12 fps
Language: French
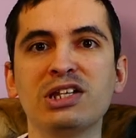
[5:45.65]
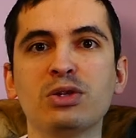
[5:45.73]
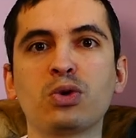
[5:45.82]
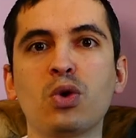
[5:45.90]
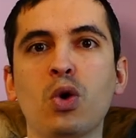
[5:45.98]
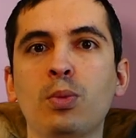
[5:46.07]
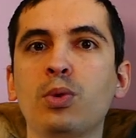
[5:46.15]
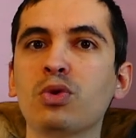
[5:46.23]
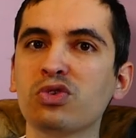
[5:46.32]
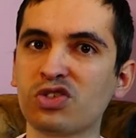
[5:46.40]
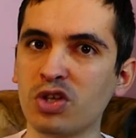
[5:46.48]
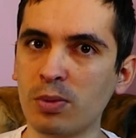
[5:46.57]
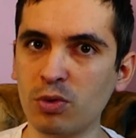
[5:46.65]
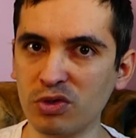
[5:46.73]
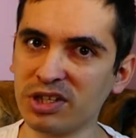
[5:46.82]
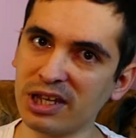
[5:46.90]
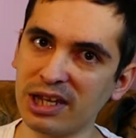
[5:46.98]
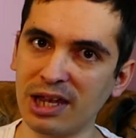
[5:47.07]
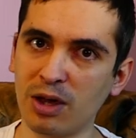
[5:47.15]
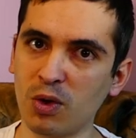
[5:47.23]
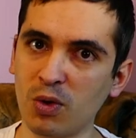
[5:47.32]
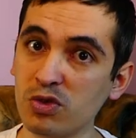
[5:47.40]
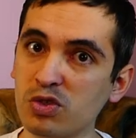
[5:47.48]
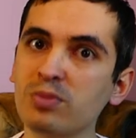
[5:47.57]
des autres robots sans montrer
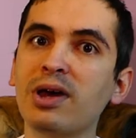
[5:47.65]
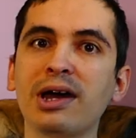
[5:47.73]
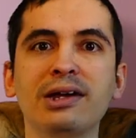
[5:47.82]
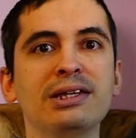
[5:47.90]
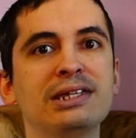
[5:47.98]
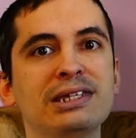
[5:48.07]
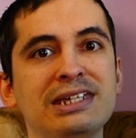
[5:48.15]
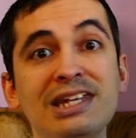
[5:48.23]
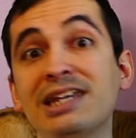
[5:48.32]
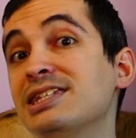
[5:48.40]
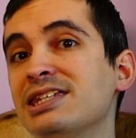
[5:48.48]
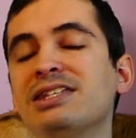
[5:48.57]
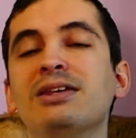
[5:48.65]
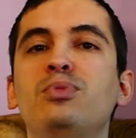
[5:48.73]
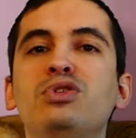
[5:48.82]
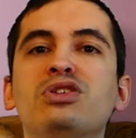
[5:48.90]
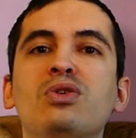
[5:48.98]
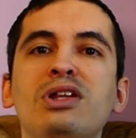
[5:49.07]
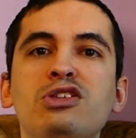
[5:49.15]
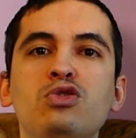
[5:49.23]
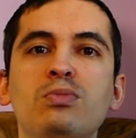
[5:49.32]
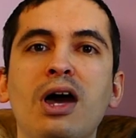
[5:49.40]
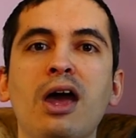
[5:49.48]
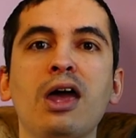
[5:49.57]
aux humains qu'il existe, puisque les
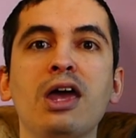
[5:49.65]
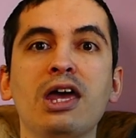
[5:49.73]
humains,